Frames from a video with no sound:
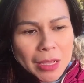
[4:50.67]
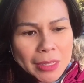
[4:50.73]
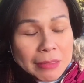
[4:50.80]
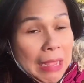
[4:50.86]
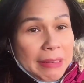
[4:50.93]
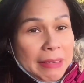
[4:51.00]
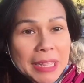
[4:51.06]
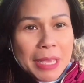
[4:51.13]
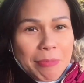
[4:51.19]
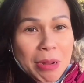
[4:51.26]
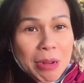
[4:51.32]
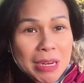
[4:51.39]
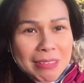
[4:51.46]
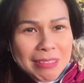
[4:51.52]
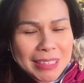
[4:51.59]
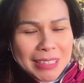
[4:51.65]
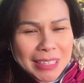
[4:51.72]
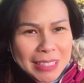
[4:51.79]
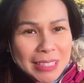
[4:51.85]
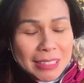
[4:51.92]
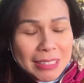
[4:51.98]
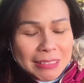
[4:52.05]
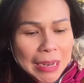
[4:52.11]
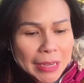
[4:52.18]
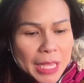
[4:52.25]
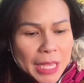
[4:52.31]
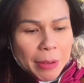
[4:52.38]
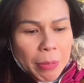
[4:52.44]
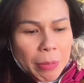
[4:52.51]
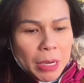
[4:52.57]
ตัดทิ้งไปเลย คือตัด
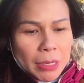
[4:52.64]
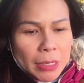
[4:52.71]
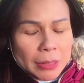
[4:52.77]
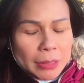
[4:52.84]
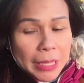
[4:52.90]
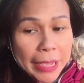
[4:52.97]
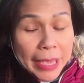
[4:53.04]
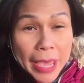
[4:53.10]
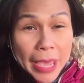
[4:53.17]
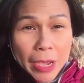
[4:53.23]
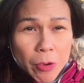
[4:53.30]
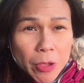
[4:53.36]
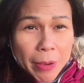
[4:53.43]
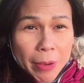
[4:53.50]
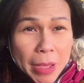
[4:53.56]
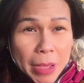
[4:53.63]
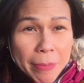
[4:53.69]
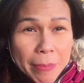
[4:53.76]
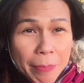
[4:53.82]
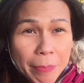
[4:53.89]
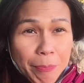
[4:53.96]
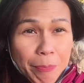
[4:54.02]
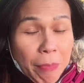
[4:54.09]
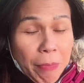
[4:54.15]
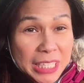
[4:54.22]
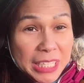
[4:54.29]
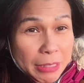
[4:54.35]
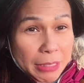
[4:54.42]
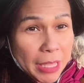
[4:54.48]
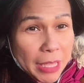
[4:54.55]
ทิ้งไปเลย แต่แกก็ยังไม่ ไม่
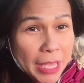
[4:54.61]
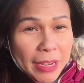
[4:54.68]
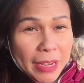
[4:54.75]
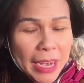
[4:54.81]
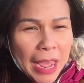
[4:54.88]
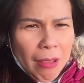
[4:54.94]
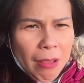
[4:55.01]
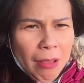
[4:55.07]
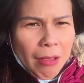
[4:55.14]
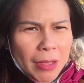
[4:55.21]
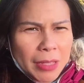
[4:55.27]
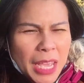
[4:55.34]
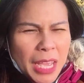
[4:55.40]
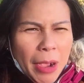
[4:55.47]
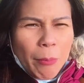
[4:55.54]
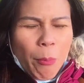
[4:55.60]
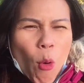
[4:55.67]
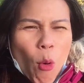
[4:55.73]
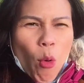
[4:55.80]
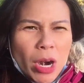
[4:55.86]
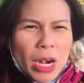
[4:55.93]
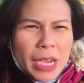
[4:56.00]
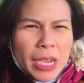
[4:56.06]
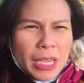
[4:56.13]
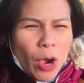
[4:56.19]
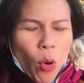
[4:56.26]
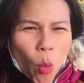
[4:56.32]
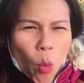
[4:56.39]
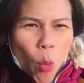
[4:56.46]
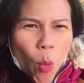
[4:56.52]
ทิ้งนะยังพูดเรื่องยัง
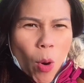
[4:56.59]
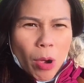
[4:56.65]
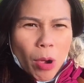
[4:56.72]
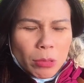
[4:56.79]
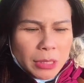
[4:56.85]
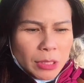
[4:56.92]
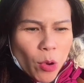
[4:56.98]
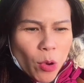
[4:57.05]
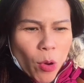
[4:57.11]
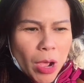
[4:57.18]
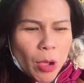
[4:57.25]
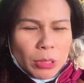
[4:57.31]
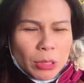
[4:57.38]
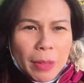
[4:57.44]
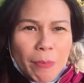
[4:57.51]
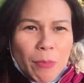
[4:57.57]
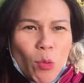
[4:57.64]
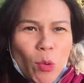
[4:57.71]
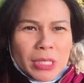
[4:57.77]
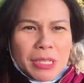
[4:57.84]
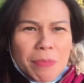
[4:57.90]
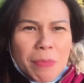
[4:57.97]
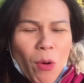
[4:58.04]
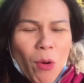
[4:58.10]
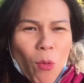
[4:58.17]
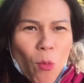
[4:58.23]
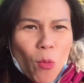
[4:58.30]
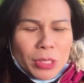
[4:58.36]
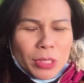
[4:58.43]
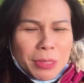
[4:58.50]
ขู่เอายกเอาตำรวจจะมา
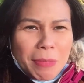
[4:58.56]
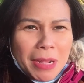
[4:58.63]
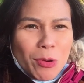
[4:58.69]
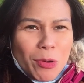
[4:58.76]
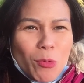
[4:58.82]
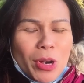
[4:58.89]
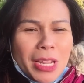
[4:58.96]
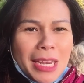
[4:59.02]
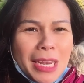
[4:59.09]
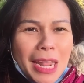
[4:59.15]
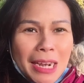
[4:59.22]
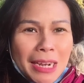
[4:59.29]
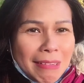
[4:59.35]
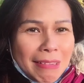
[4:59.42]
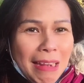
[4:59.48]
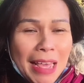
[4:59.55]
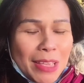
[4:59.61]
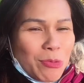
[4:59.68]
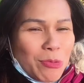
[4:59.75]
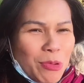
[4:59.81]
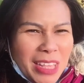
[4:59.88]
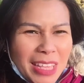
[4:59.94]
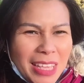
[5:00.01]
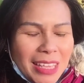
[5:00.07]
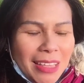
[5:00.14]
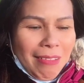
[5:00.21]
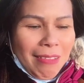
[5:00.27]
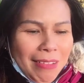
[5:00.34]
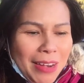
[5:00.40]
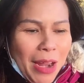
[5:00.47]
ขู่จะมานู่นนี่นั่นนายอยู่ดี
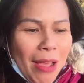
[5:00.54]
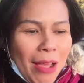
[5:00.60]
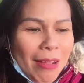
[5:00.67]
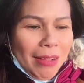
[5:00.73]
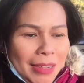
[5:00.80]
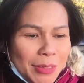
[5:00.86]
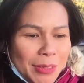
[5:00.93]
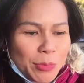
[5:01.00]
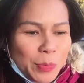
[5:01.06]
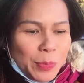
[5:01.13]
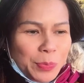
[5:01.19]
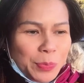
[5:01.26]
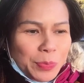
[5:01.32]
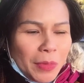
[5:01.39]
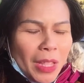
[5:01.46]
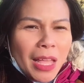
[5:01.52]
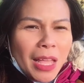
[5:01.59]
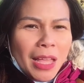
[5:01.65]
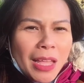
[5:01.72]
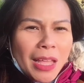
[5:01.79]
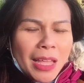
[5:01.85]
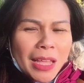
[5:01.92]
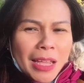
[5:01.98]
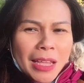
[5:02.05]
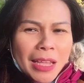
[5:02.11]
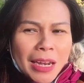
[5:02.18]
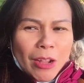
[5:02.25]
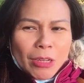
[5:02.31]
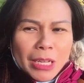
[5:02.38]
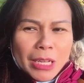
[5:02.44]
นะอืม
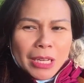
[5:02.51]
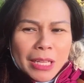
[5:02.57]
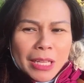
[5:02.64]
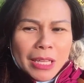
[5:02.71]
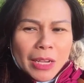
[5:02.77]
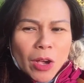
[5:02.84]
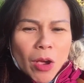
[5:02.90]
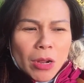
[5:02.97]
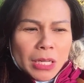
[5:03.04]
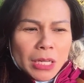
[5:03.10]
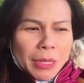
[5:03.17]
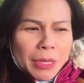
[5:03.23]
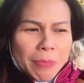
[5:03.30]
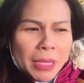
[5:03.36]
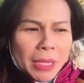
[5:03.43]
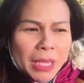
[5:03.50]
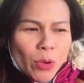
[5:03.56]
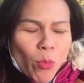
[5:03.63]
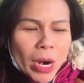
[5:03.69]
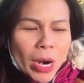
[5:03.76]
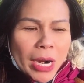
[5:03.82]
แล้วทีนี้ก็เลยมีวัน